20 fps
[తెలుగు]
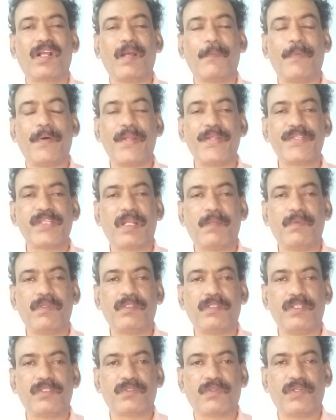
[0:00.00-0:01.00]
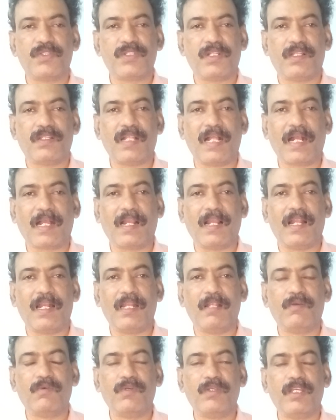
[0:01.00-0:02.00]
ఒక్క పరిశ్రమను తీసుకొచ్చిన దాఖలాలు
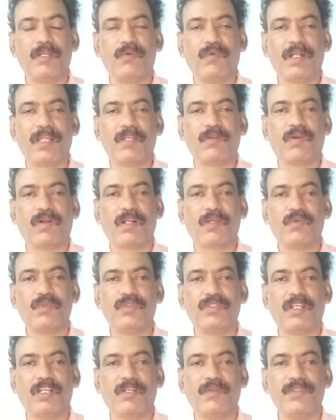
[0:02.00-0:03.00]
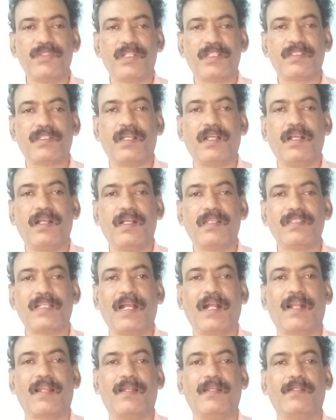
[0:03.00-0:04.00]
లేవు ఎవరికి ఒకరికి ఉద్యోగం ఇచ్చిన
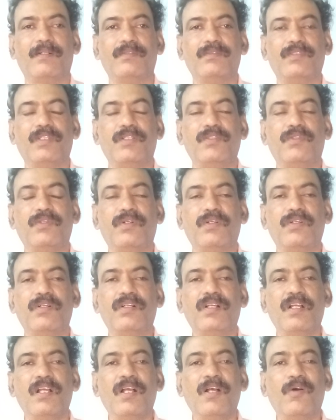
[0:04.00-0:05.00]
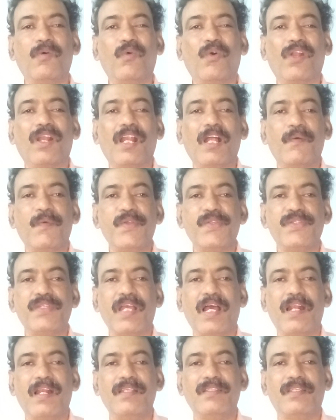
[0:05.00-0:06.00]
సంఘటన లేవు దీంతో ఉన్న
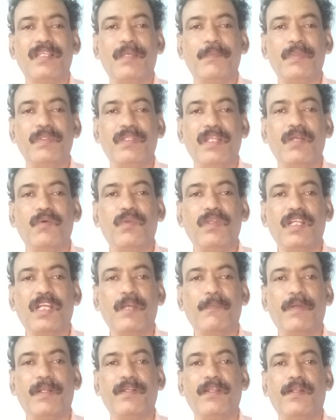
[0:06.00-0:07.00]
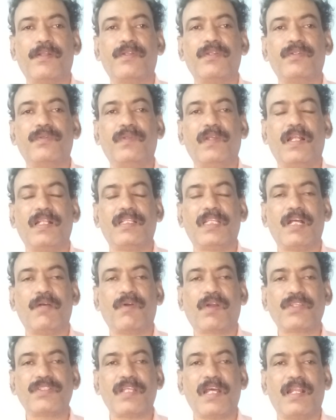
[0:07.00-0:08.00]
విషయాన్ని చెబితే ఉలిక్కి పడినట్టు వీళ్ళంతా
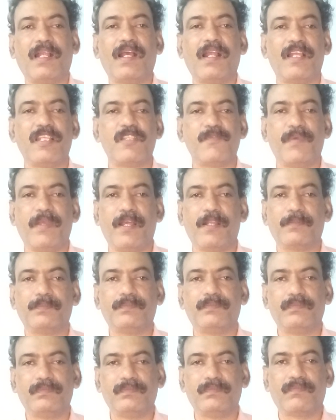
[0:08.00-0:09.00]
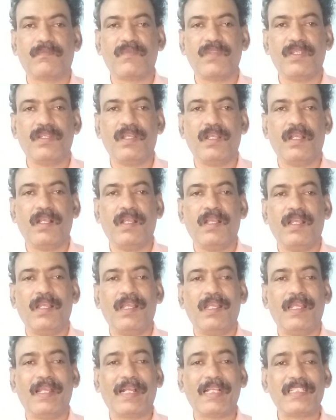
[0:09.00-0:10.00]
ఒక్కసారిగా రెచ్చిపోయారు
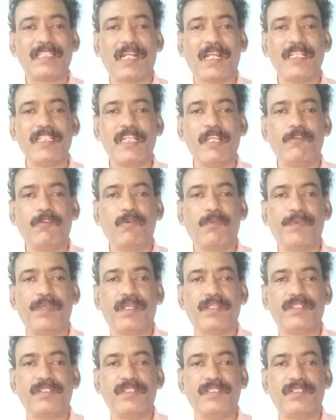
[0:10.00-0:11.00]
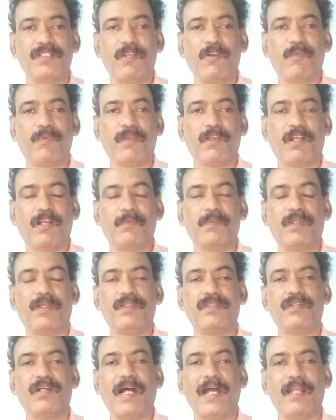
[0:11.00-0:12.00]
ఇక చిరంజీవిని ఉపేక్షించితే ఉపయోగం
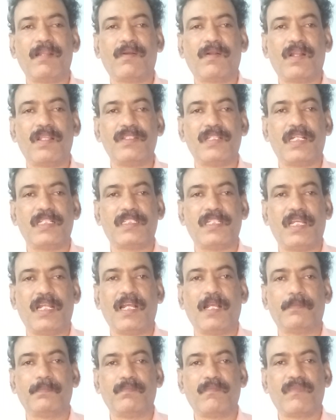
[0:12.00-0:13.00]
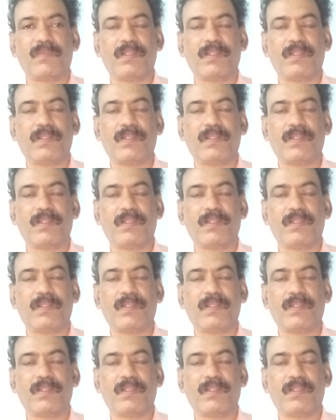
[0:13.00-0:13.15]
లేదు ఆయన కూడా జనసేన